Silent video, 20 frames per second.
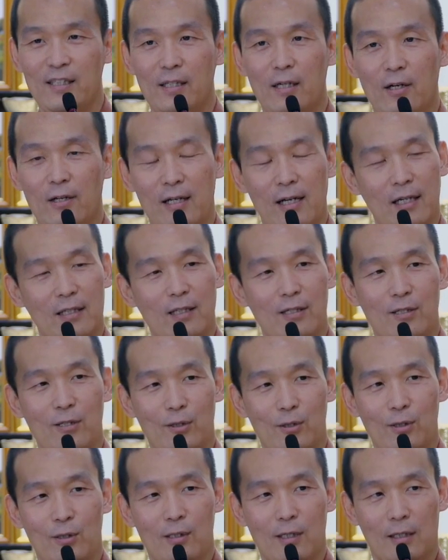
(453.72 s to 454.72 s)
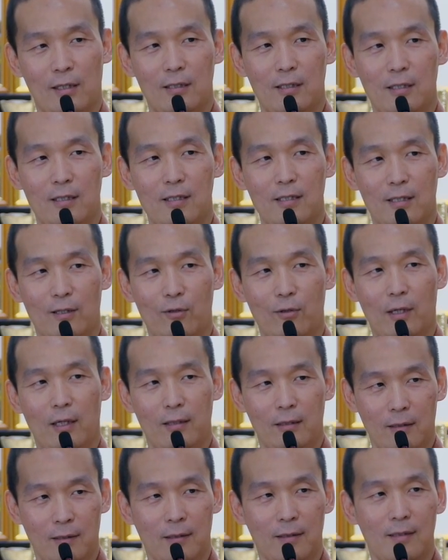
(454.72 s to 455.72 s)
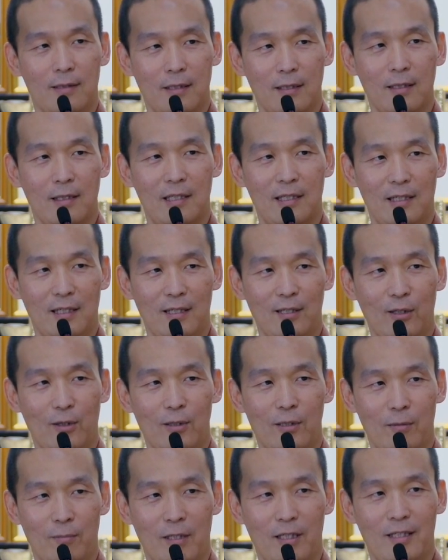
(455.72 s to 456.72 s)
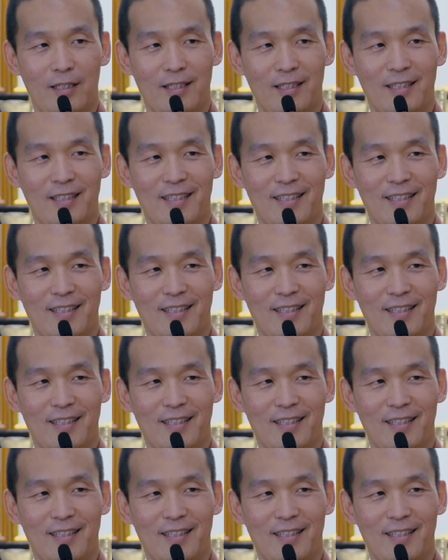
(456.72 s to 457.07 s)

然后他那时候就整个清醒过来，这个可能有什么